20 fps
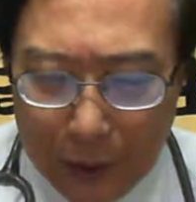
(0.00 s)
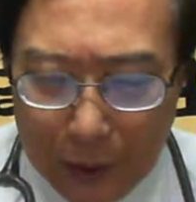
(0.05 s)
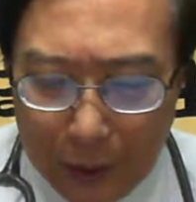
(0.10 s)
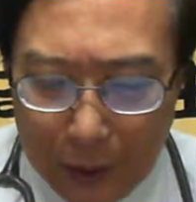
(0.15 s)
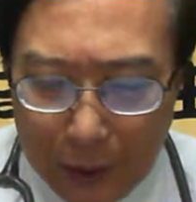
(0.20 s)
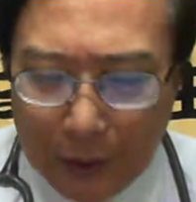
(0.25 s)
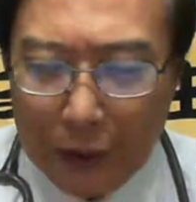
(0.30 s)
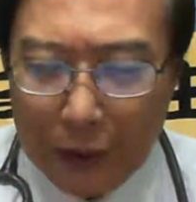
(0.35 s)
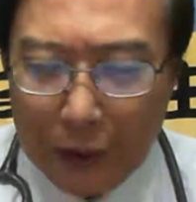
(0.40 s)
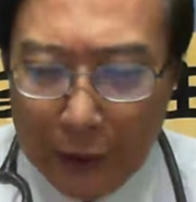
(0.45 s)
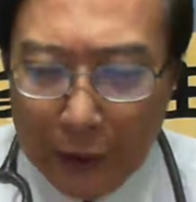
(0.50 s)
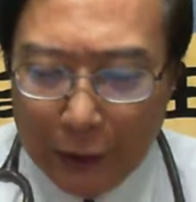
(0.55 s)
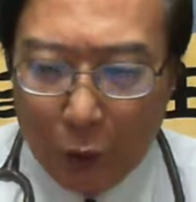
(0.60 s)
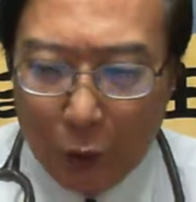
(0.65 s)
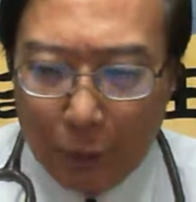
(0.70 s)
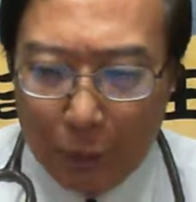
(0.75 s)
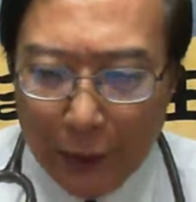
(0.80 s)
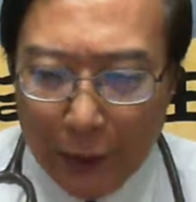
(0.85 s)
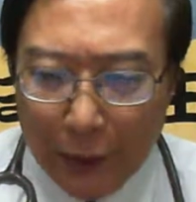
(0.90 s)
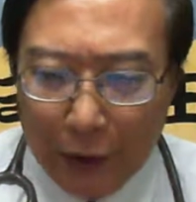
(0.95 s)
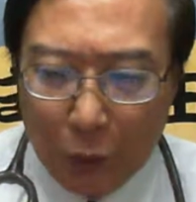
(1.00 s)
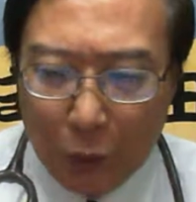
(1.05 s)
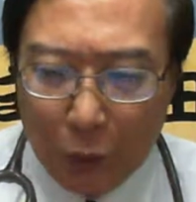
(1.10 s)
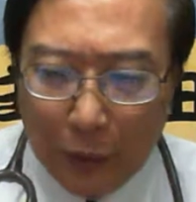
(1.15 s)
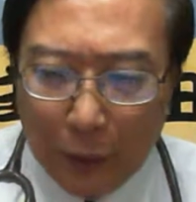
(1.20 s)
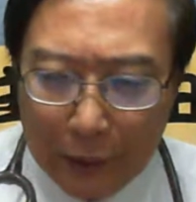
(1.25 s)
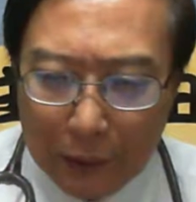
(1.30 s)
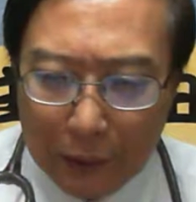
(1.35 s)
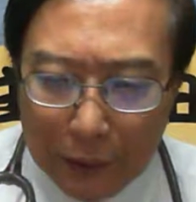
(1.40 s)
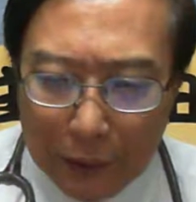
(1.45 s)
放伫台中殡仪
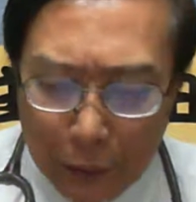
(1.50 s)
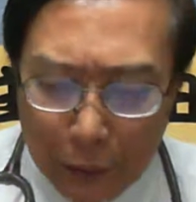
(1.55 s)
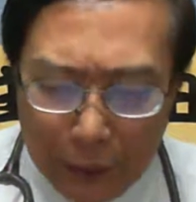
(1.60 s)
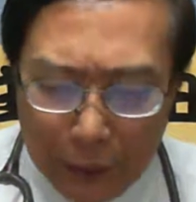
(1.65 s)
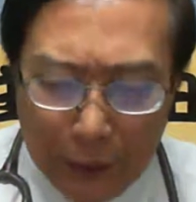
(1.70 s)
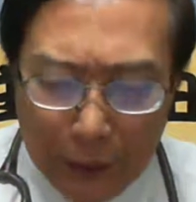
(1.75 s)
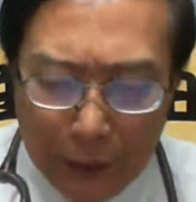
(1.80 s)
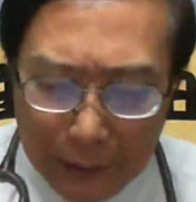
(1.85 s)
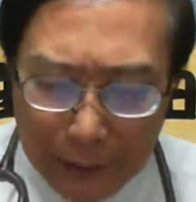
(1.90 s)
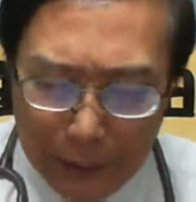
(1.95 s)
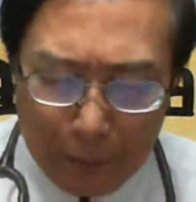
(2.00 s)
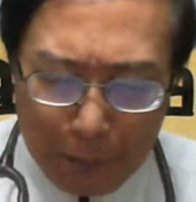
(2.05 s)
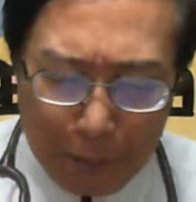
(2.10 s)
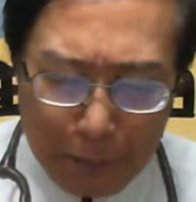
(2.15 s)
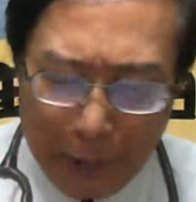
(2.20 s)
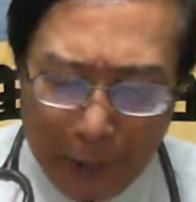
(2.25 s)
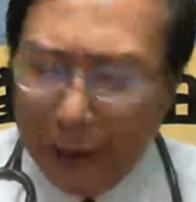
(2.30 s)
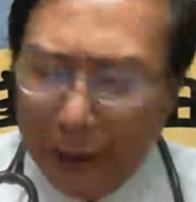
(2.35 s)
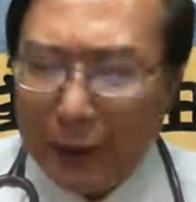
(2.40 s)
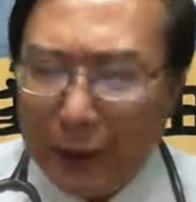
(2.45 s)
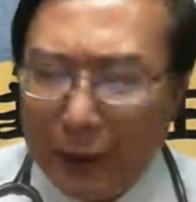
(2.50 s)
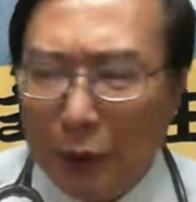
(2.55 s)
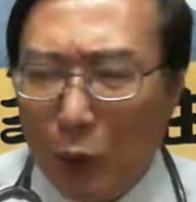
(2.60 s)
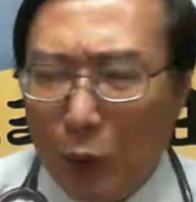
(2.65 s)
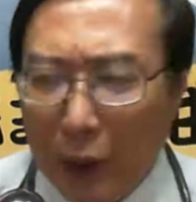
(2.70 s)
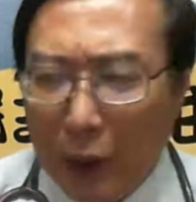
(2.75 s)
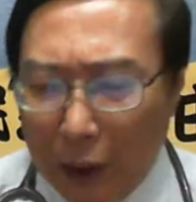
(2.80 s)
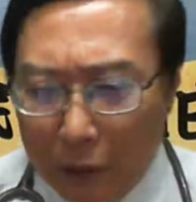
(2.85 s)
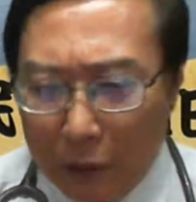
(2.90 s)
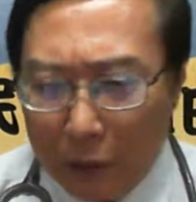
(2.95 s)
馆，最内底摆甲
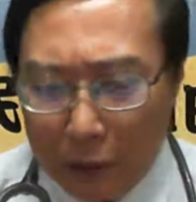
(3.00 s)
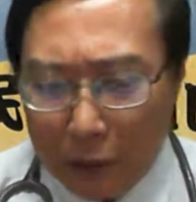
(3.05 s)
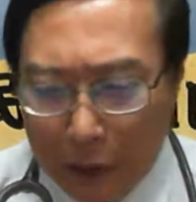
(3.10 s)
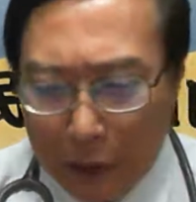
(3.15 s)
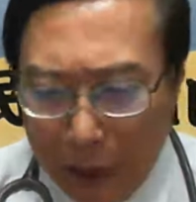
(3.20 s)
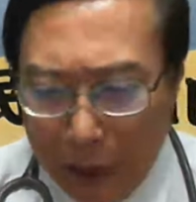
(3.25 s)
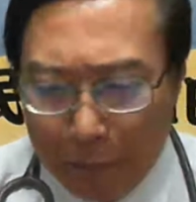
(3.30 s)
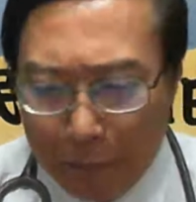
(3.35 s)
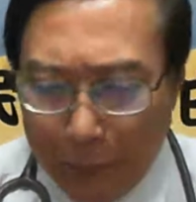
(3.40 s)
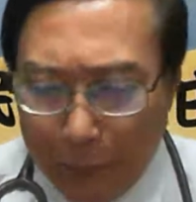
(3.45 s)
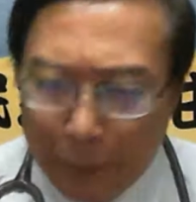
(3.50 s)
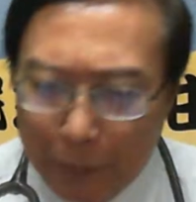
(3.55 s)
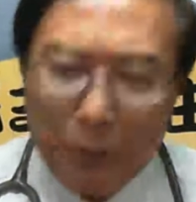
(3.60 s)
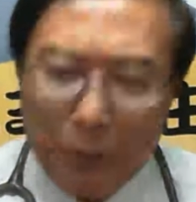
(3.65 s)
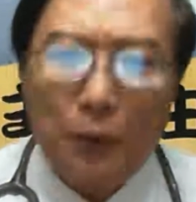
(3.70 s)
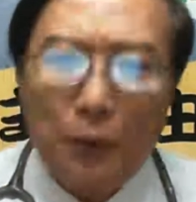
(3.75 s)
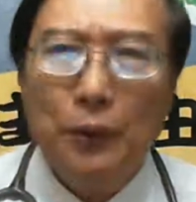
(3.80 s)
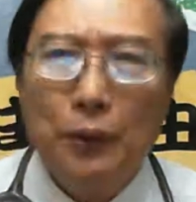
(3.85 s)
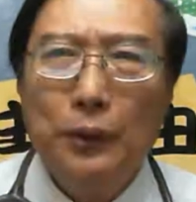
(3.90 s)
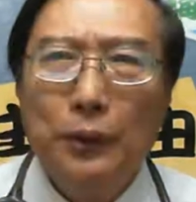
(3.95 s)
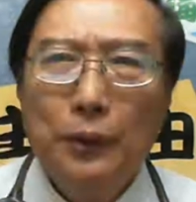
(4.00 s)
外口看白布。